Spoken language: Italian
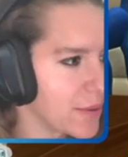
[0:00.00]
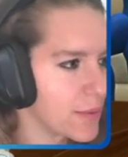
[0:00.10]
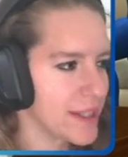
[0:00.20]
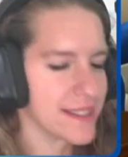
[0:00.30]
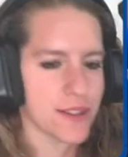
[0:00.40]

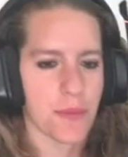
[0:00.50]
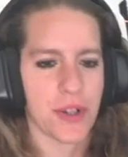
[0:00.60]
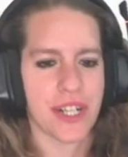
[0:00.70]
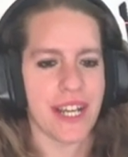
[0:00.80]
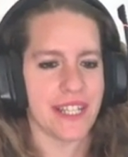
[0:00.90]
questo
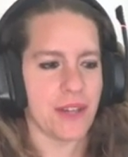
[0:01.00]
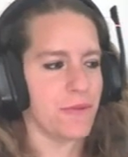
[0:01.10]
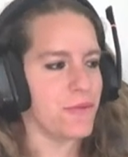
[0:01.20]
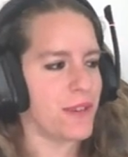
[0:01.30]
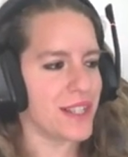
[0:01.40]
amore in
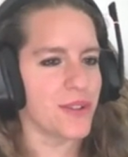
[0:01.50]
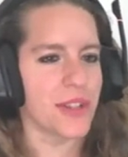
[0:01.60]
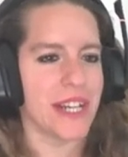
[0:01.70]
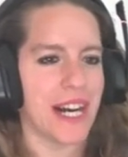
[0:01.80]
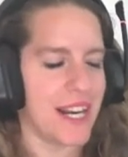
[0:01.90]

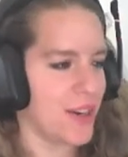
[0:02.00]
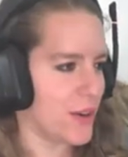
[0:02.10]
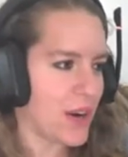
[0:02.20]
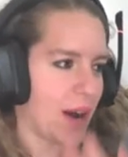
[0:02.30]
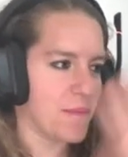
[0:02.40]
fattoria.
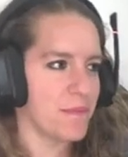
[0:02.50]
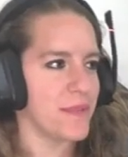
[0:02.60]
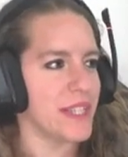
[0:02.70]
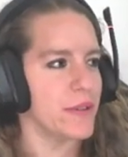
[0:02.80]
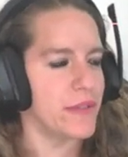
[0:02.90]
Allora,
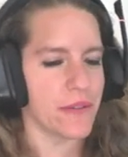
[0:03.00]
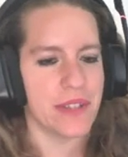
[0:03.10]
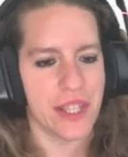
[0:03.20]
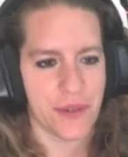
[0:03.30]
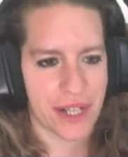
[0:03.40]
vi devo far
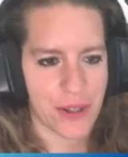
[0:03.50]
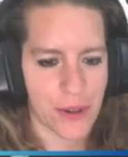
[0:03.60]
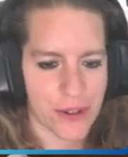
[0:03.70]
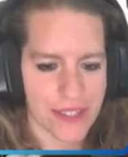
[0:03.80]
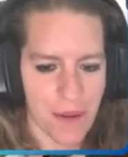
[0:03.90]
vedere una
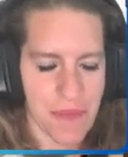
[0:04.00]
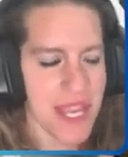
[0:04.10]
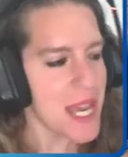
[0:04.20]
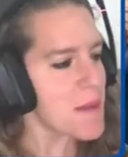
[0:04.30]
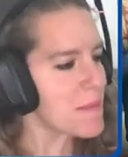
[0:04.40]
cosa.
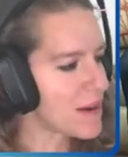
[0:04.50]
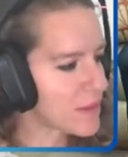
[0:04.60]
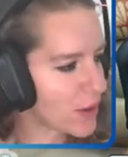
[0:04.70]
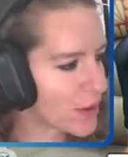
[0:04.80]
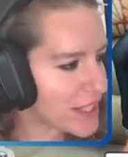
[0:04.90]
Ma
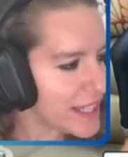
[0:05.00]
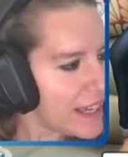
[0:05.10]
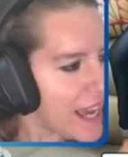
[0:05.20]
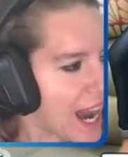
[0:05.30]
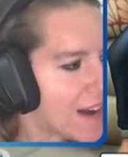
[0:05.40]
voi
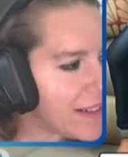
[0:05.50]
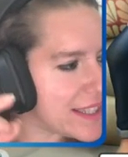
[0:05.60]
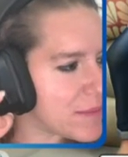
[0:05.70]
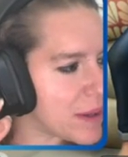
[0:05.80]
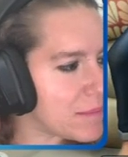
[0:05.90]

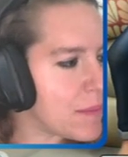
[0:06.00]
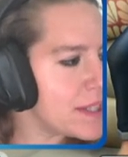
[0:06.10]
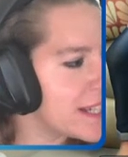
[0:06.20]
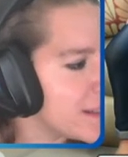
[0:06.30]
avete... Ma, ma perché